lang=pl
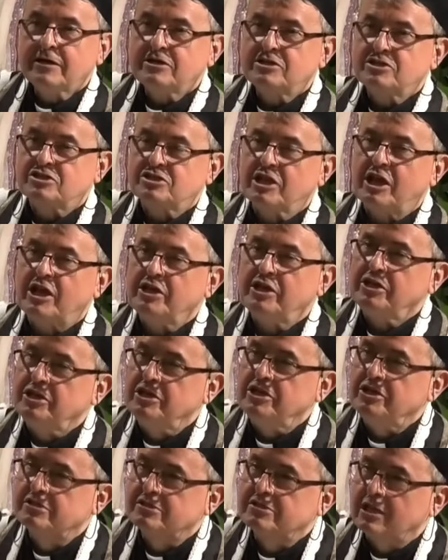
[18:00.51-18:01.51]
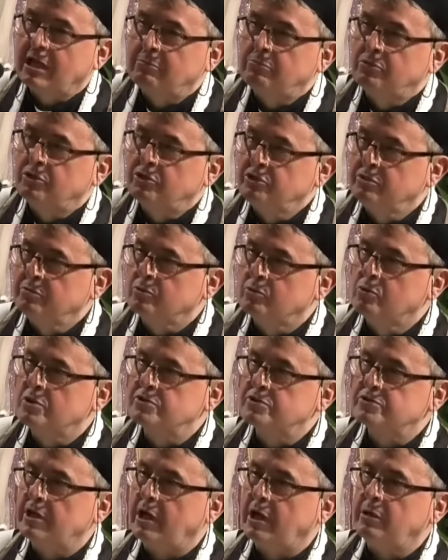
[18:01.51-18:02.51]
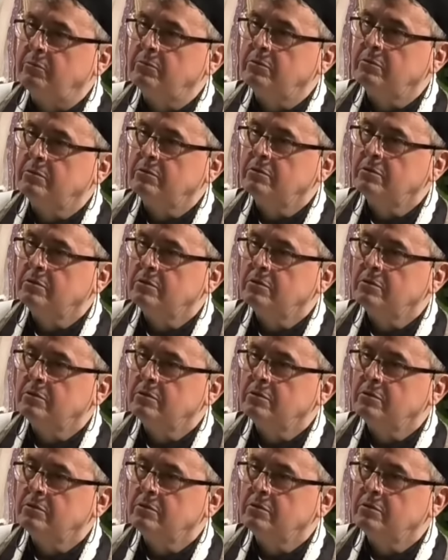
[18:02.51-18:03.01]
chce iść za moim głosem.